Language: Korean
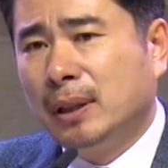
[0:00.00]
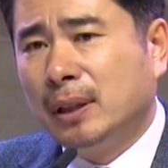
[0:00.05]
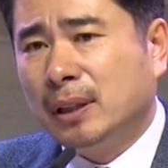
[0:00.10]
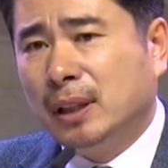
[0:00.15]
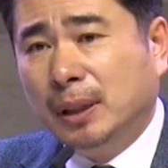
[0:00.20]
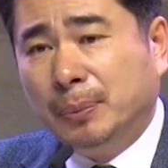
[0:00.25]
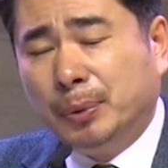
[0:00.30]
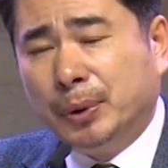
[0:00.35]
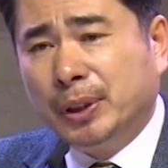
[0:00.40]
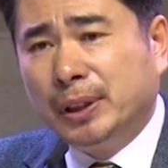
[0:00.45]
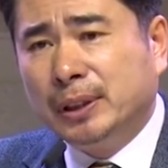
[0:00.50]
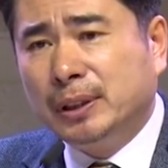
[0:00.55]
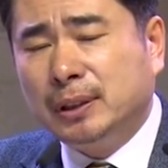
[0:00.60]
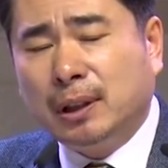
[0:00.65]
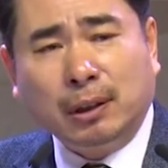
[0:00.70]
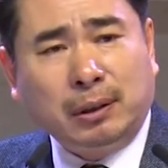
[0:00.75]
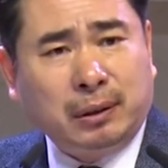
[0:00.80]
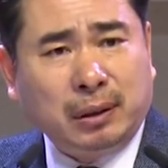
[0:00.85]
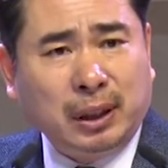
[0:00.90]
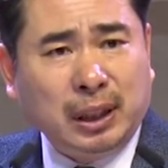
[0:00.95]
그분은
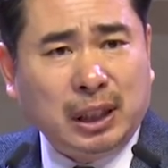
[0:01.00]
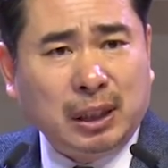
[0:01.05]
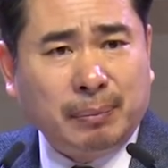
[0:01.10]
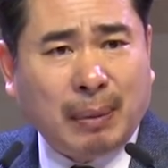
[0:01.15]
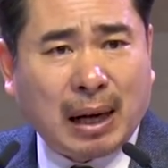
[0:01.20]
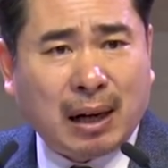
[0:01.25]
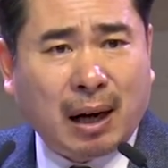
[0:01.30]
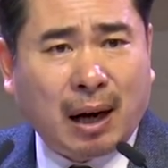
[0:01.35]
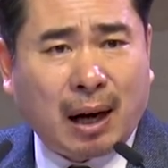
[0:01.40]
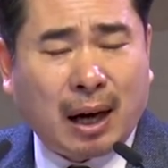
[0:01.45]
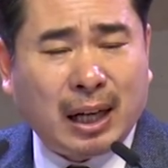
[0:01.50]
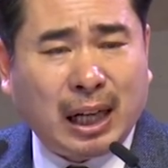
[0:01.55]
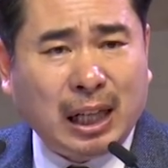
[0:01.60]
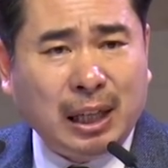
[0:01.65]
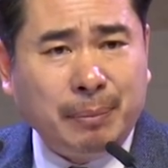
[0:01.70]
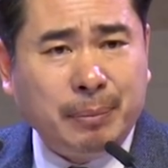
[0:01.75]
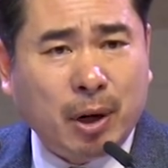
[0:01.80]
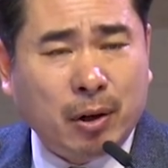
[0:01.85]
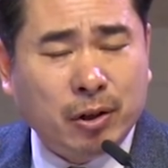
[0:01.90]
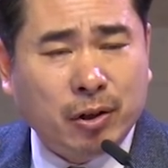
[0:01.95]
꺼뜨리지 마라
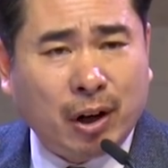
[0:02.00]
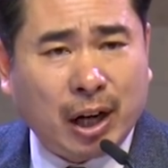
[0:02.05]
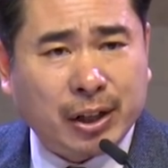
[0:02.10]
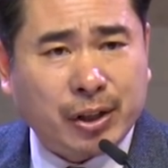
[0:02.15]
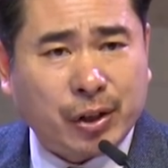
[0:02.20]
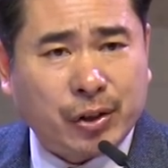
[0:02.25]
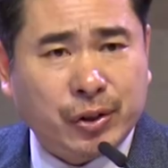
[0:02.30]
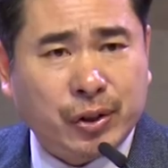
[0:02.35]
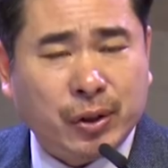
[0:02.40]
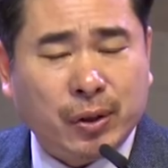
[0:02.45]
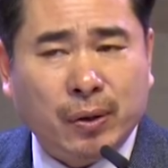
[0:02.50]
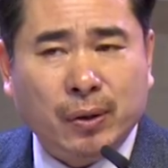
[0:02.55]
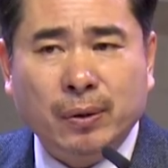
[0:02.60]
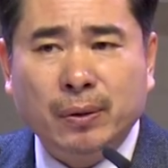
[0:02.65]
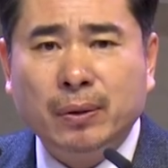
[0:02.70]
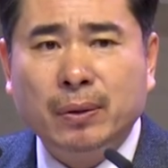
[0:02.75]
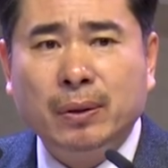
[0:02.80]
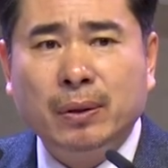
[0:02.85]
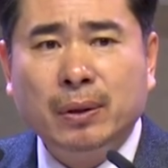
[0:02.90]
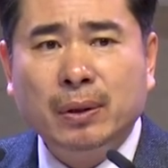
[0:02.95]
하나님 명령하셨죠.
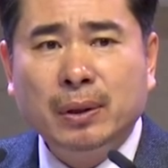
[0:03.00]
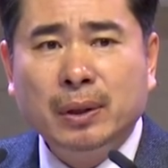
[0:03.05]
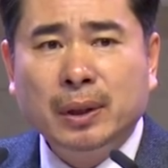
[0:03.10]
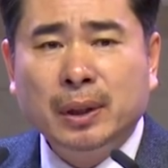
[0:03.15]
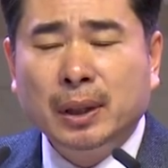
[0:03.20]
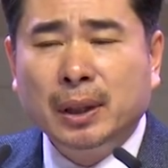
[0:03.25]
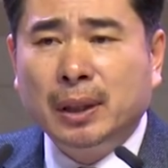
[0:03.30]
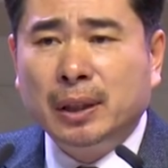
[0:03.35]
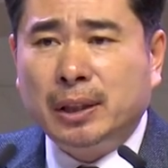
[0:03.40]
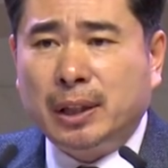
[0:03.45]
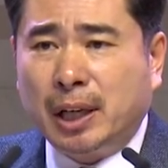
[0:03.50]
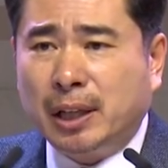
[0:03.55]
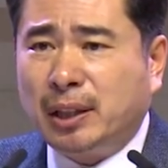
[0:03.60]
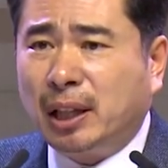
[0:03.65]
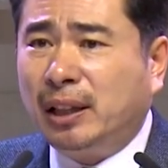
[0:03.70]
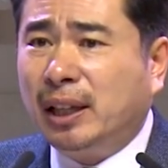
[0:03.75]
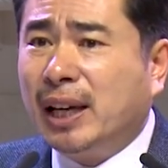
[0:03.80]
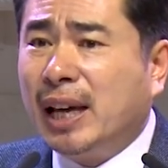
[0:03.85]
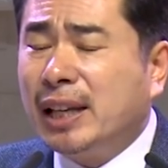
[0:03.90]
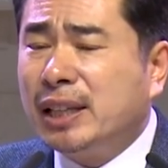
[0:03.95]

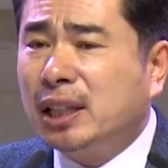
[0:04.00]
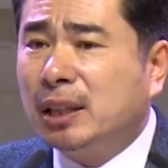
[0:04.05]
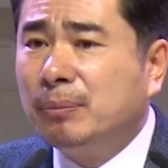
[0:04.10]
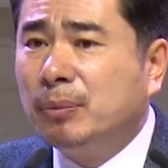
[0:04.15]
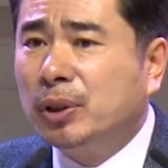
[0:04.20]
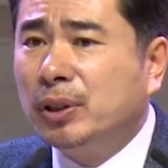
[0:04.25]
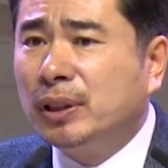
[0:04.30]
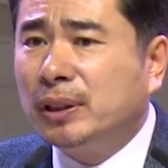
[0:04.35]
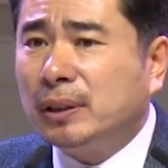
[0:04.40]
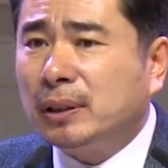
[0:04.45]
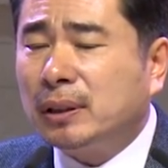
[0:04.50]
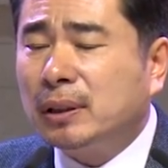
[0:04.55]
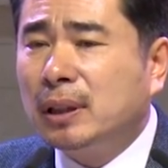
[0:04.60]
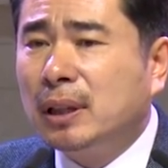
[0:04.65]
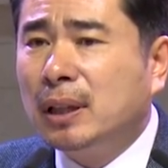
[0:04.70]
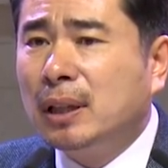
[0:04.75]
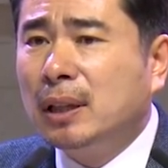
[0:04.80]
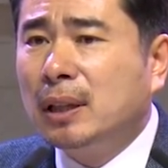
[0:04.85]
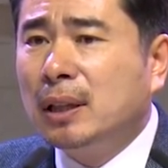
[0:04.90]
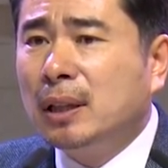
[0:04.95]
제사장의 직무는
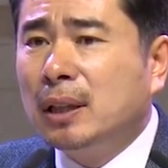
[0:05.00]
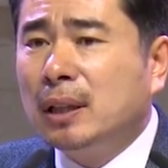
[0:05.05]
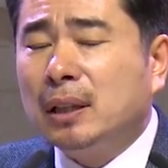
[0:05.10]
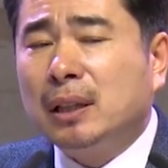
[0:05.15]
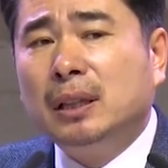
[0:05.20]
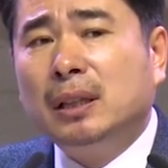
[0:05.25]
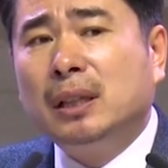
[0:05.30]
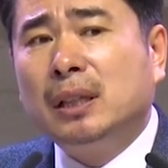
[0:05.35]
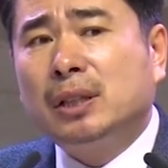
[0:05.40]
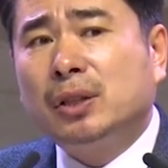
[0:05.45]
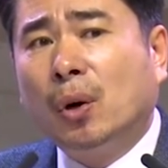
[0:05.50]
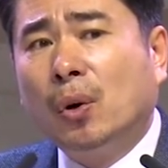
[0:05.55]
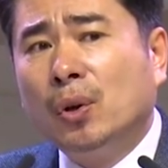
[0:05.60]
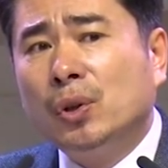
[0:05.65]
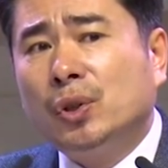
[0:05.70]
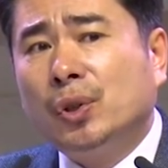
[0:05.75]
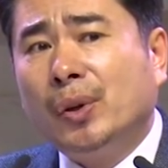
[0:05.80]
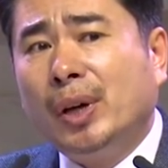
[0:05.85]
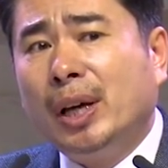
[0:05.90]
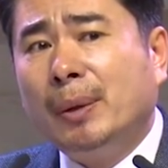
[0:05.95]
그
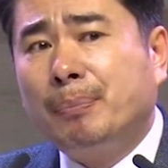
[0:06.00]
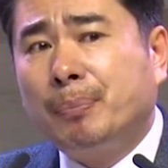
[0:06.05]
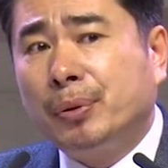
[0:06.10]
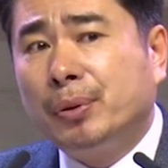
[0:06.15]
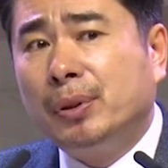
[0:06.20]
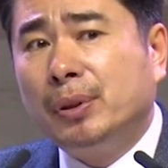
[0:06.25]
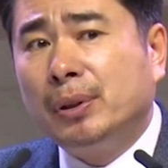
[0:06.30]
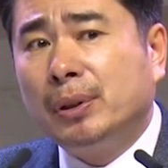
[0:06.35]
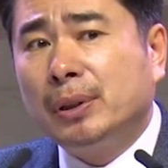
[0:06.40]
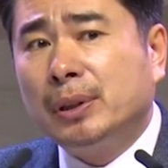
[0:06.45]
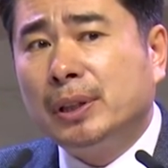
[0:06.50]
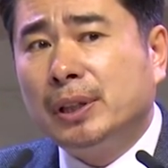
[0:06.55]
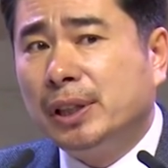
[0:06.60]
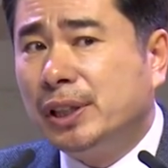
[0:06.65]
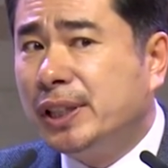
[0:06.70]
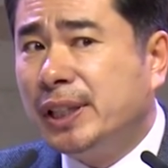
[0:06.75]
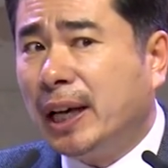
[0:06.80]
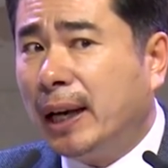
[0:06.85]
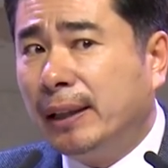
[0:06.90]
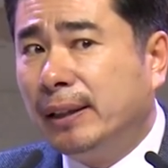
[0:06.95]
성소의 불을
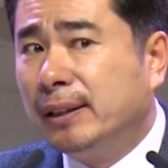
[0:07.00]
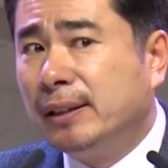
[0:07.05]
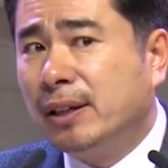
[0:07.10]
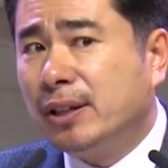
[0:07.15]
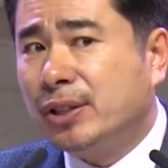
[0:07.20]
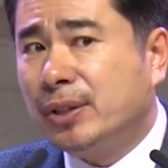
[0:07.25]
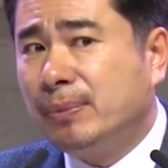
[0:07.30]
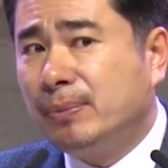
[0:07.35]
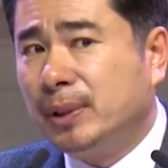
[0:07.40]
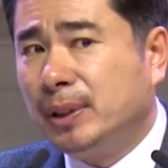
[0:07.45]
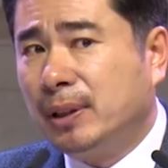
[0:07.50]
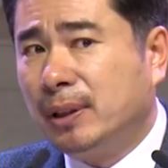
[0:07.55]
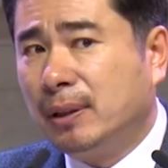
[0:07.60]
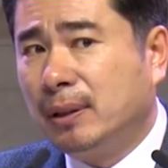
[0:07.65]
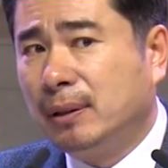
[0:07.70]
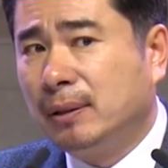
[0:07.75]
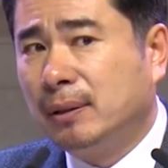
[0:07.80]
끄지 않는 것입니다.